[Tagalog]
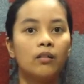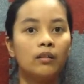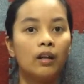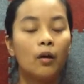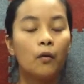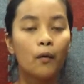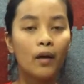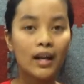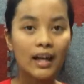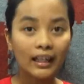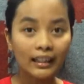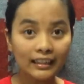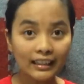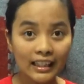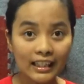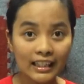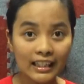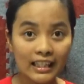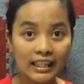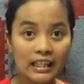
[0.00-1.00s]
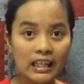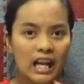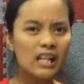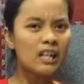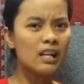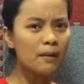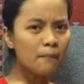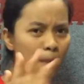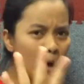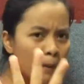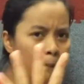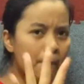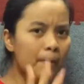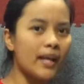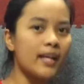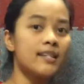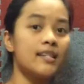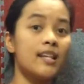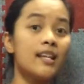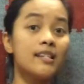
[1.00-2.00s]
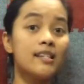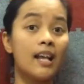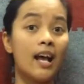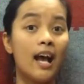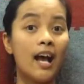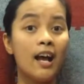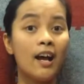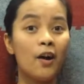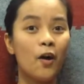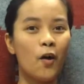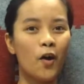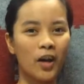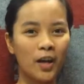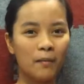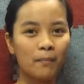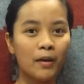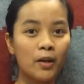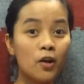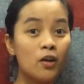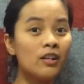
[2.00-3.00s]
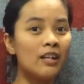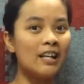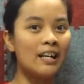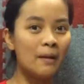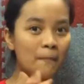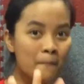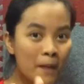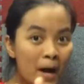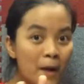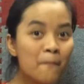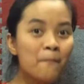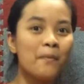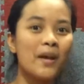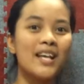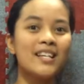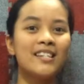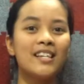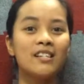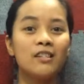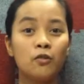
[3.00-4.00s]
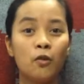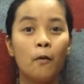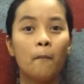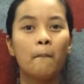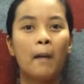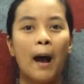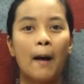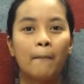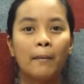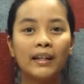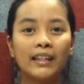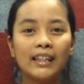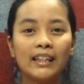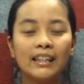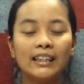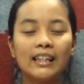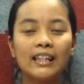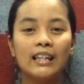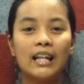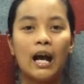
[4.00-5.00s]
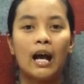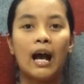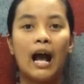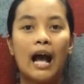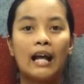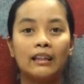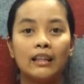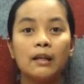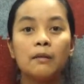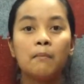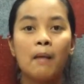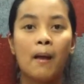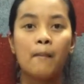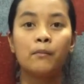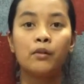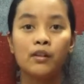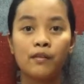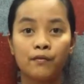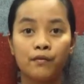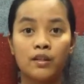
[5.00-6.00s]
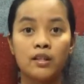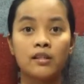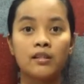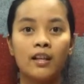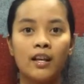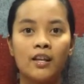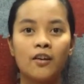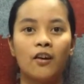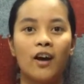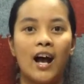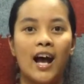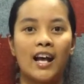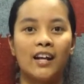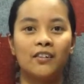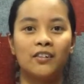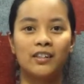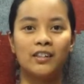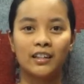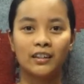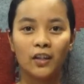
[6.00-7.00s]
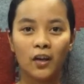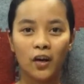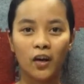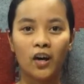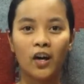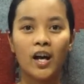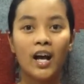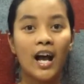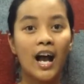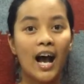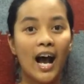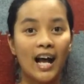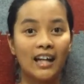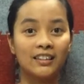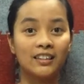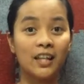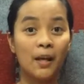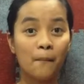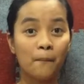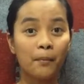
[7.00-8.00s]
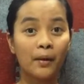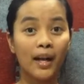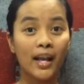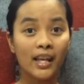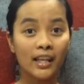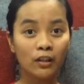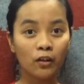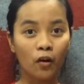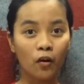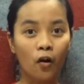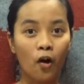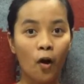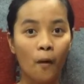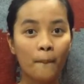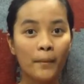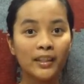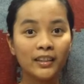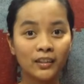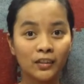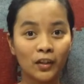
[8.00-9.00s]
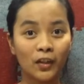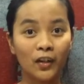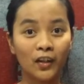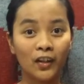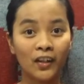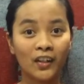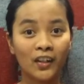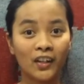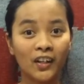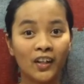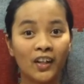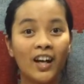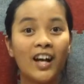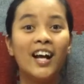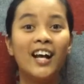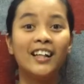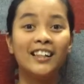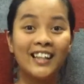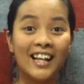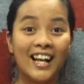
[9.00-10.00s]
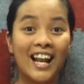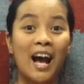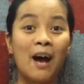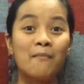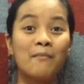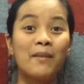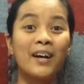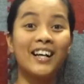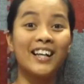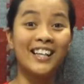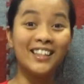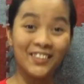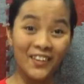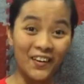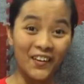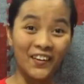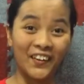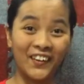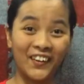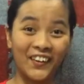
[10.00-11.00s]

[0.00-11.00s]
nang walang tinginan, limang beses ha? Okay ba yun? Limang beses nyong babanggitin ang ating memory verse ngayong araw na to. At siyempre, i-comment nyo na lamang ito.